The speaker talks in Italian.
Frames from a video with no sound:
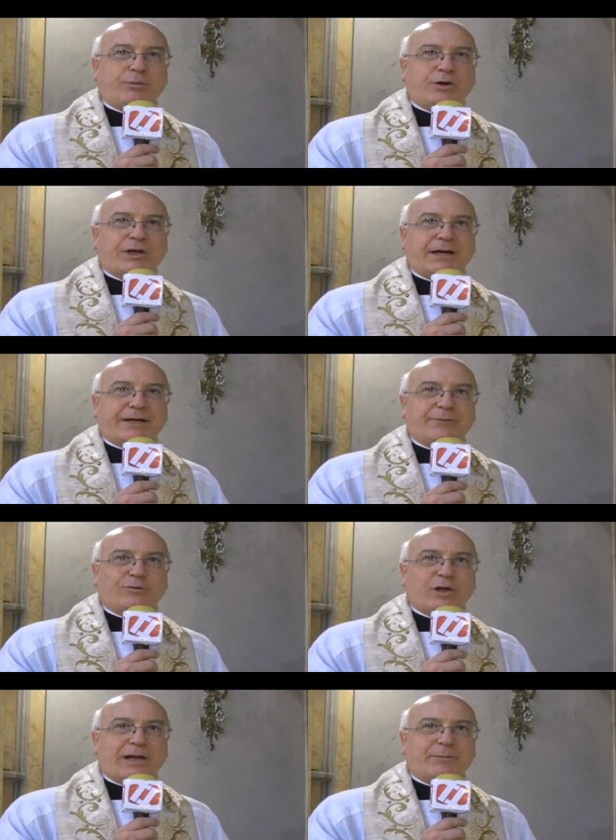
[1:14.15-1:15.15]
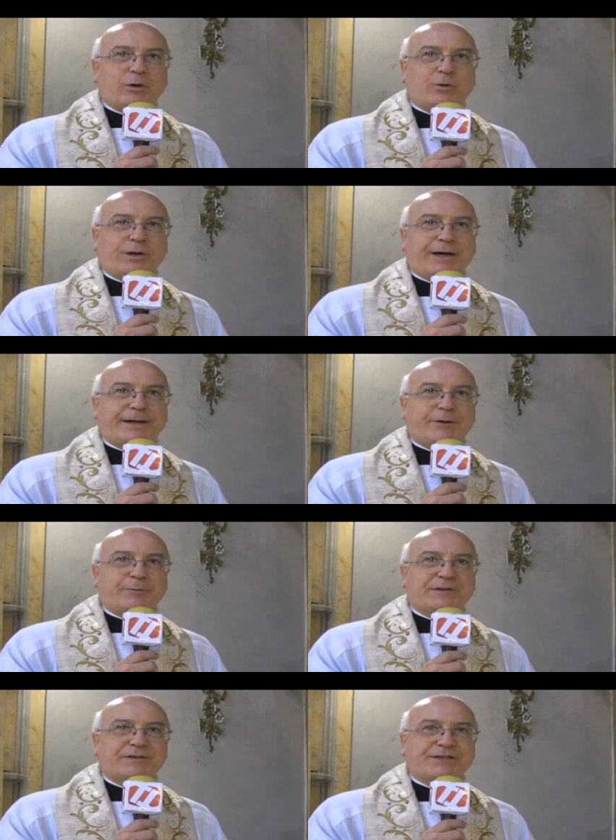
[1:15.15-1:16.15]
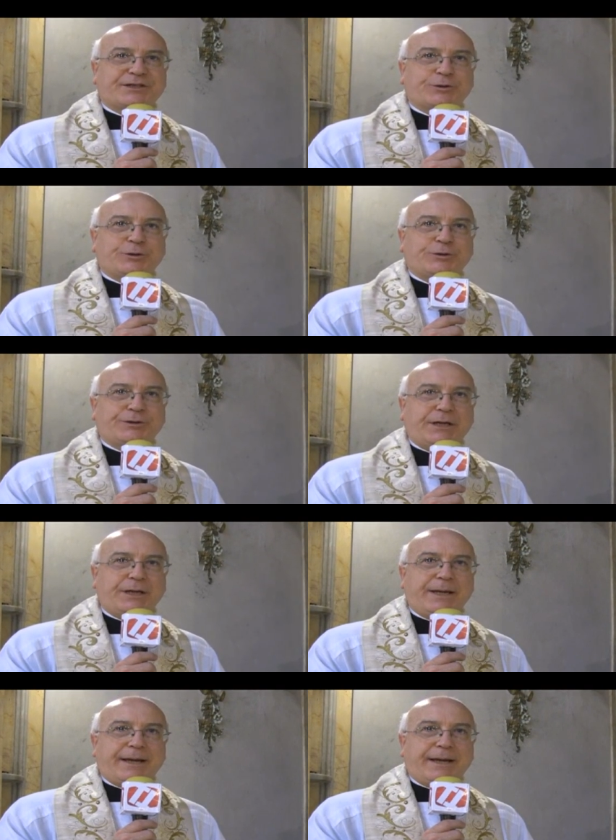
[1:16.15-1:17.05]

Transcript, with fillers: Poi anche vogliamo augurare come sacerdoti